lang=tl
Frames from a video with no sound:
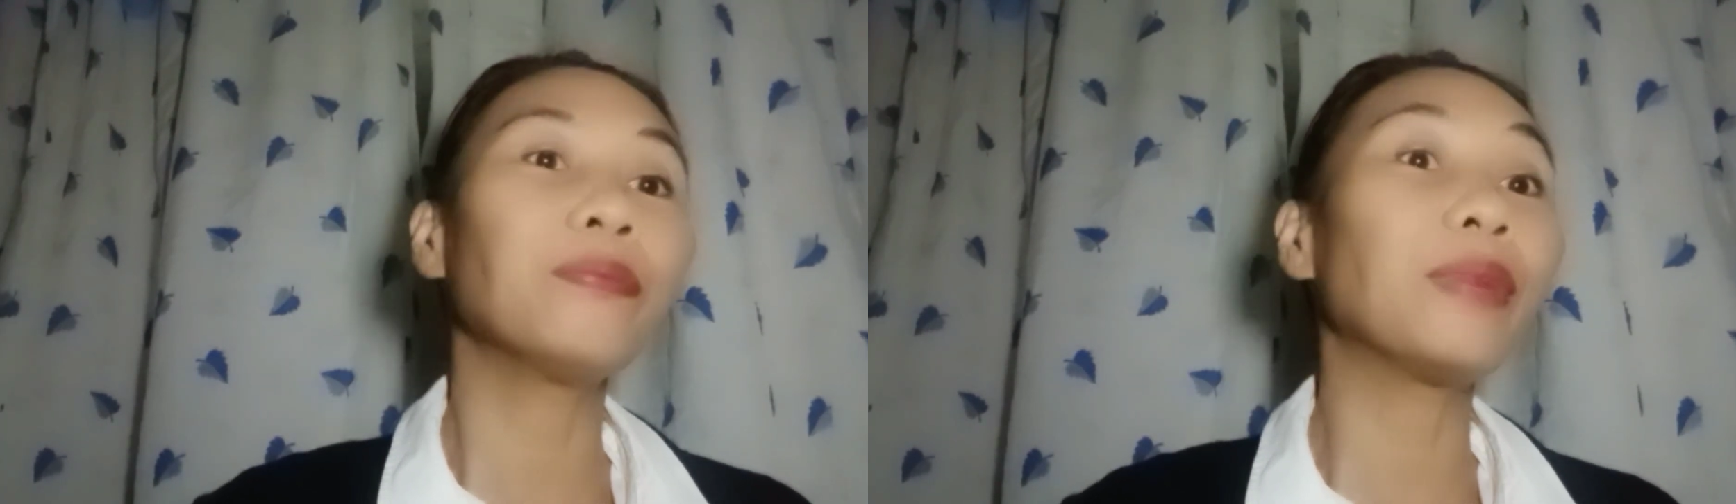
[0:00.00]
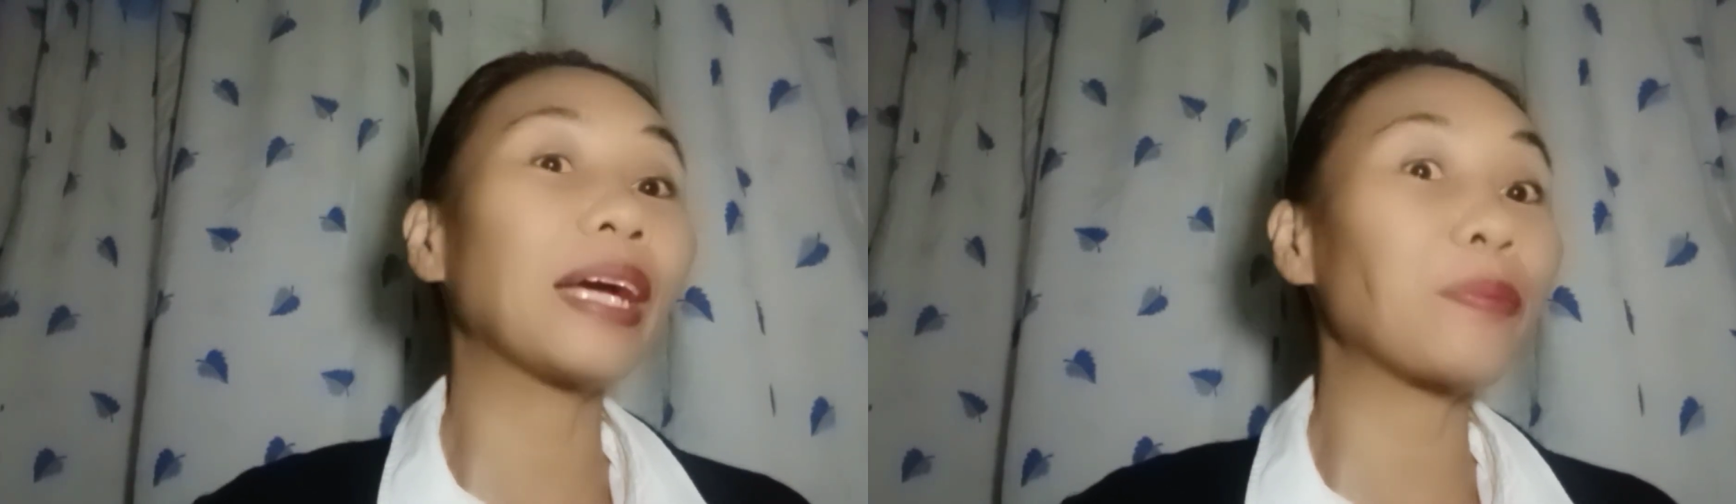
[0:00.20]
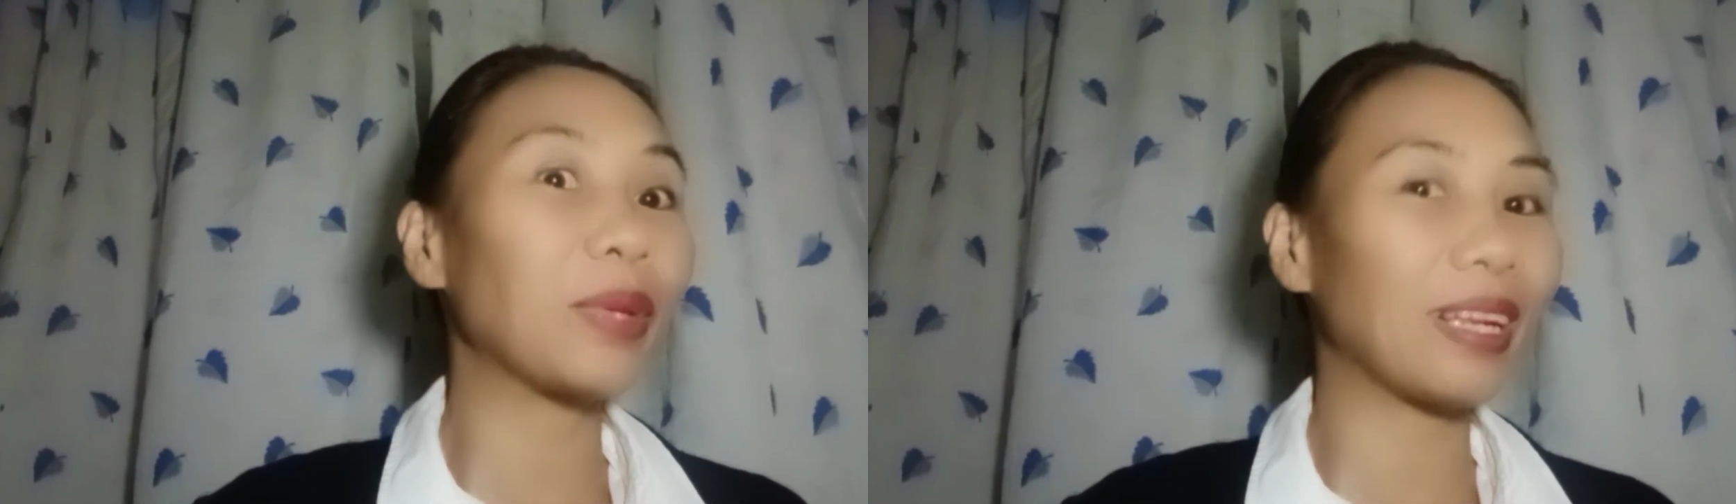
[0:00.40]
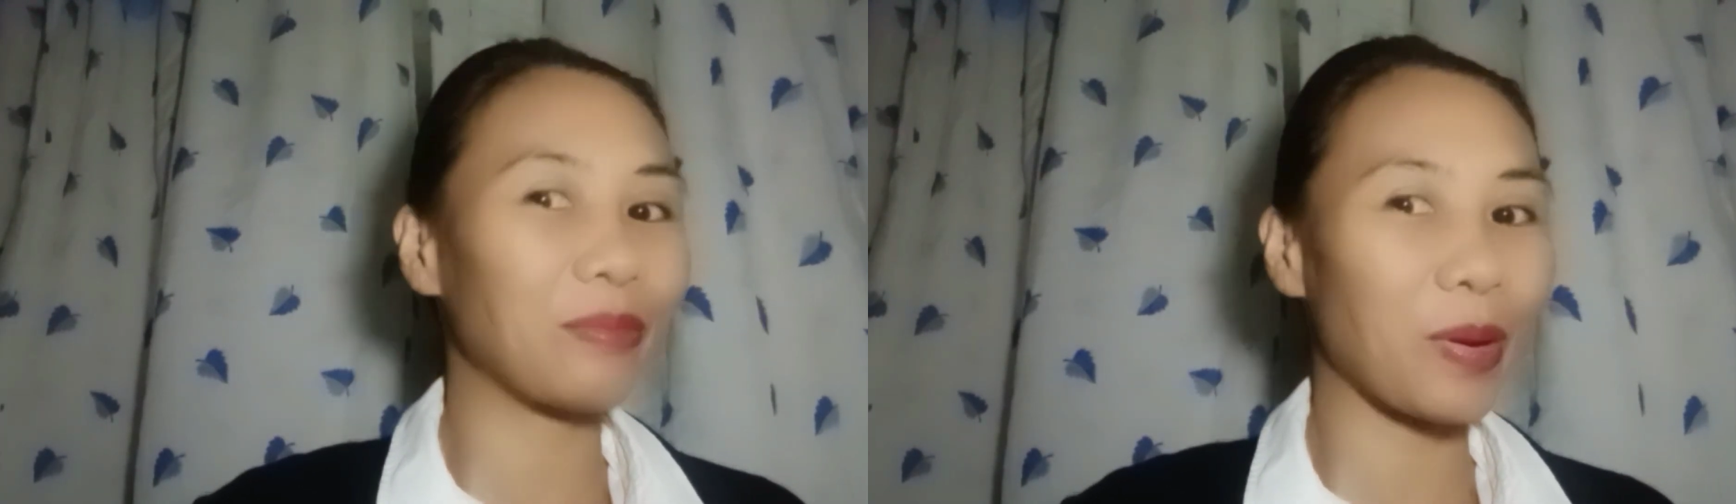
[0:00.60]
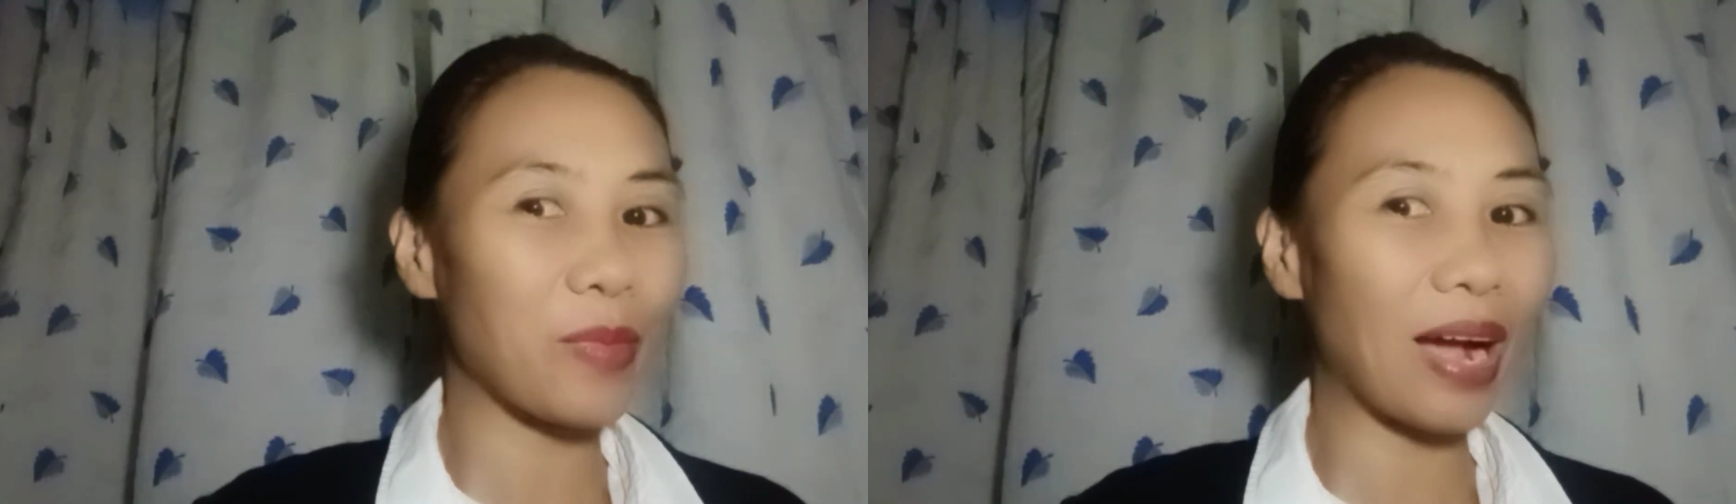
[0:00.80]
mga
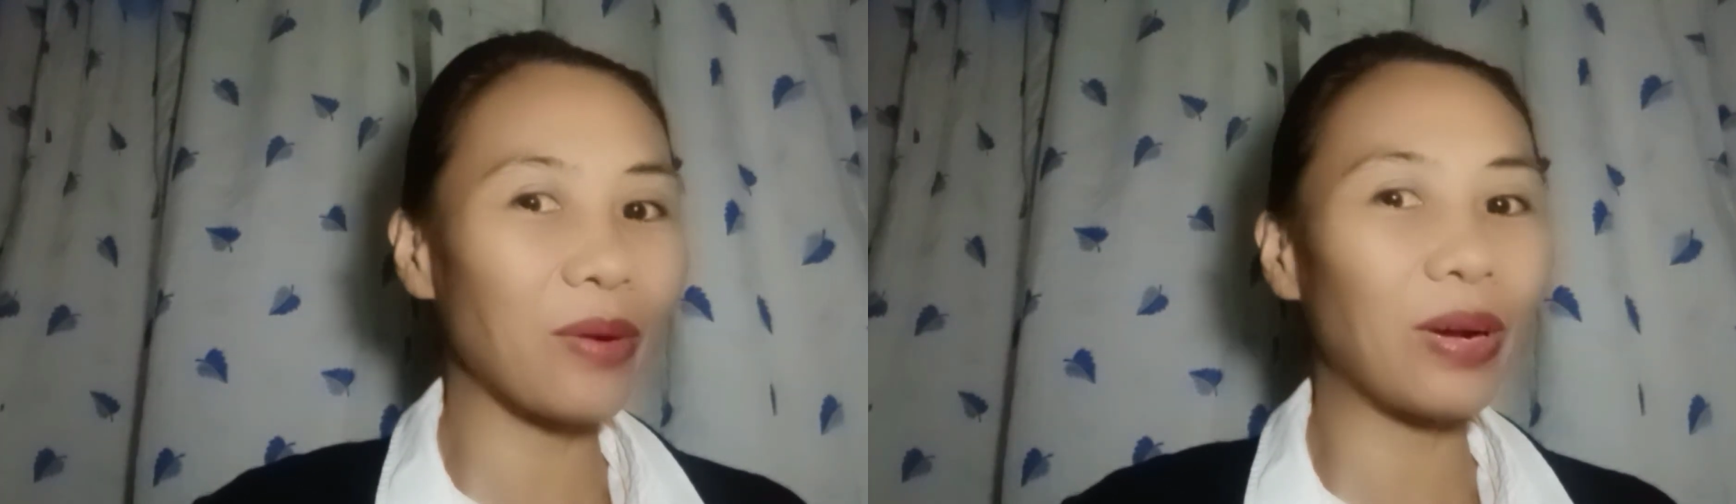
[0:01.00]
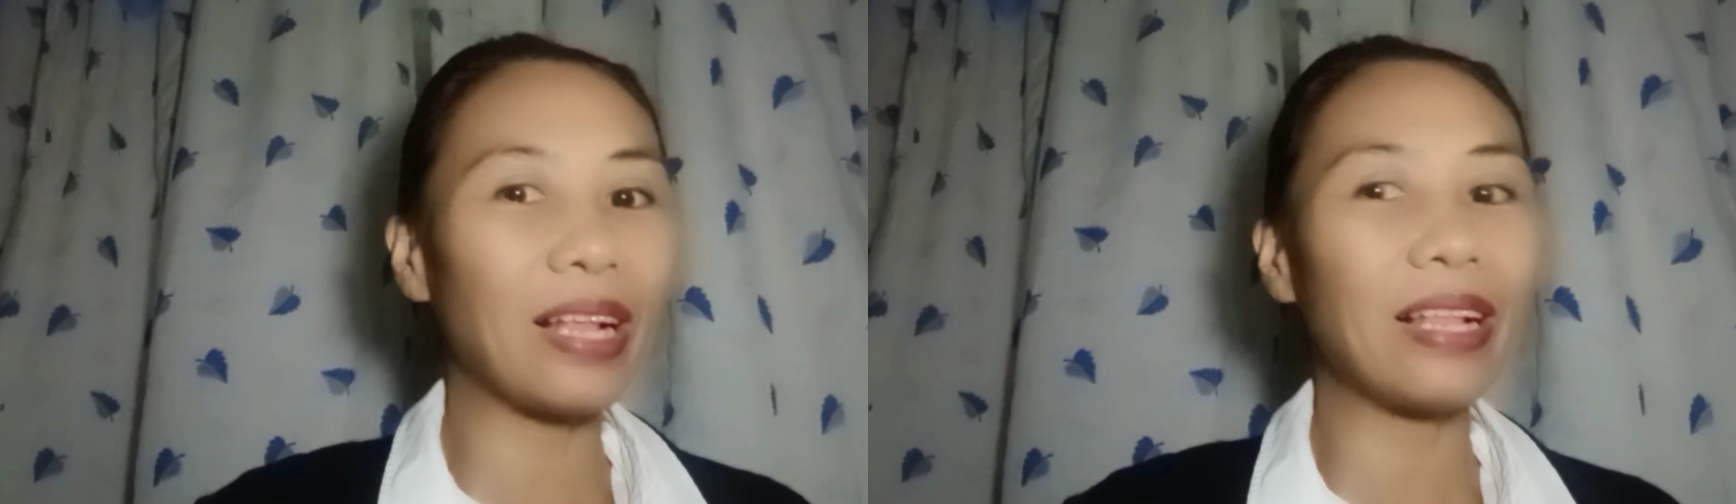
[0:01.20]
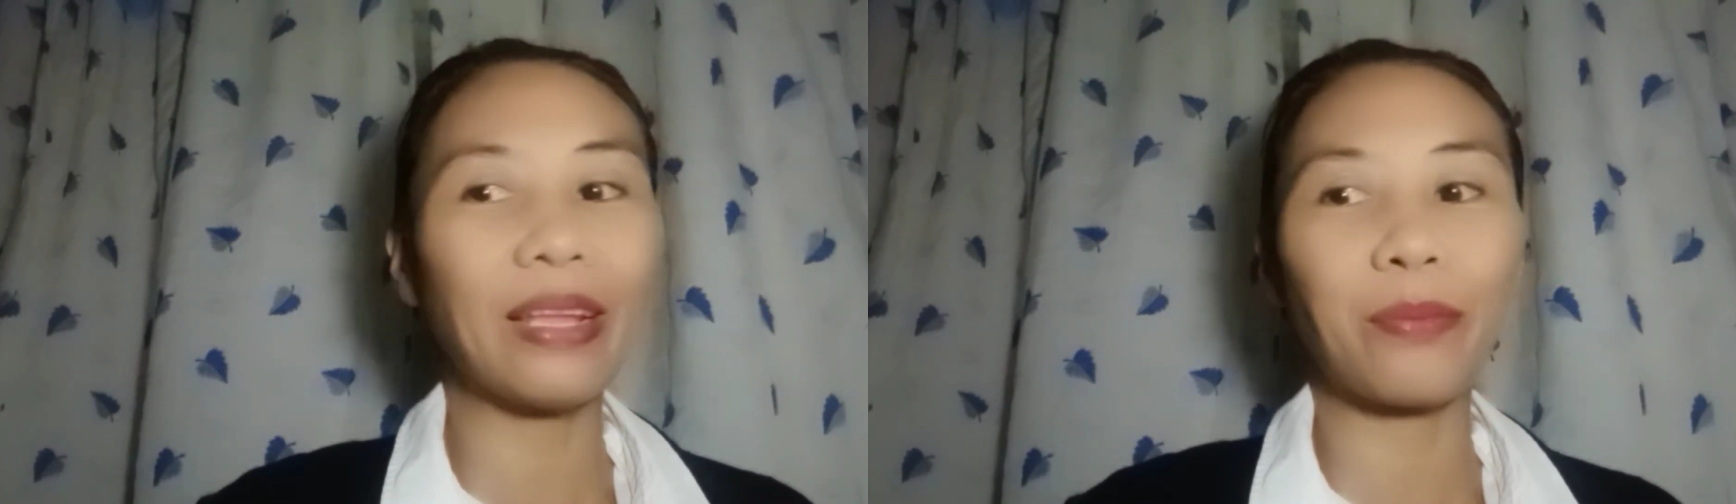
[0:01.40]
ipinagbabawal